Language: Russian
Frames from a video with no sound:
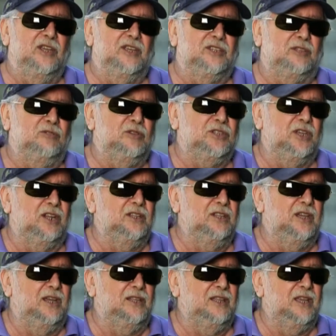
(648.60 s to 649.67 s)
С одной
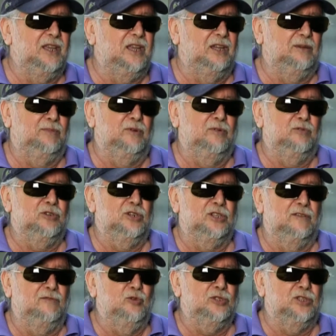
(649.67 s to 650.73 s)
стороны, она как бы уже
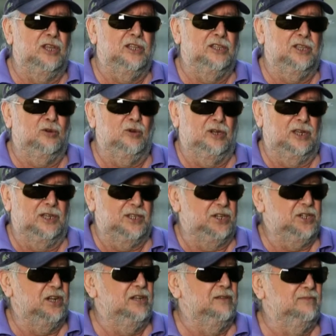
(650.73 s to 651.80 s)
давно стала такой
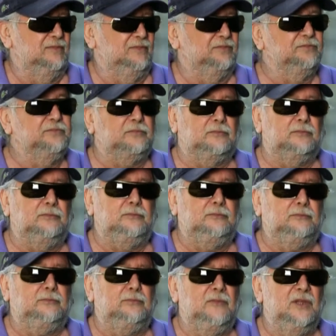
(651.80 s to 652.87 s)
казашкой,
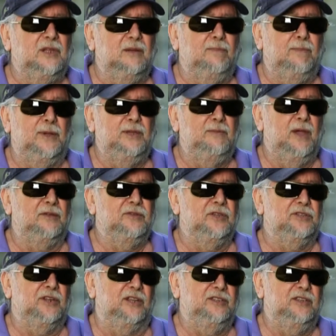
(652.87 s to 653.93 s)
понимает
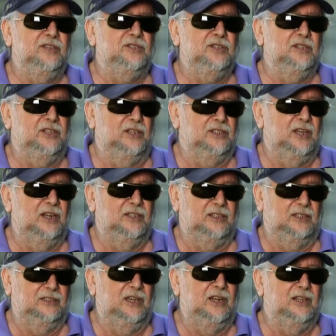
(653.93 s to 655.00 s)
все традиции и так далее, и
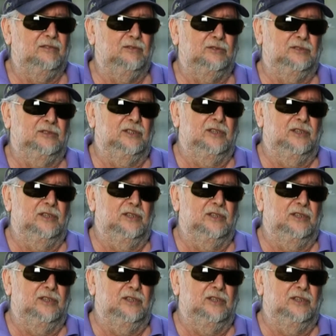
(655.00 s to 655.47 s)
так далее. Вот.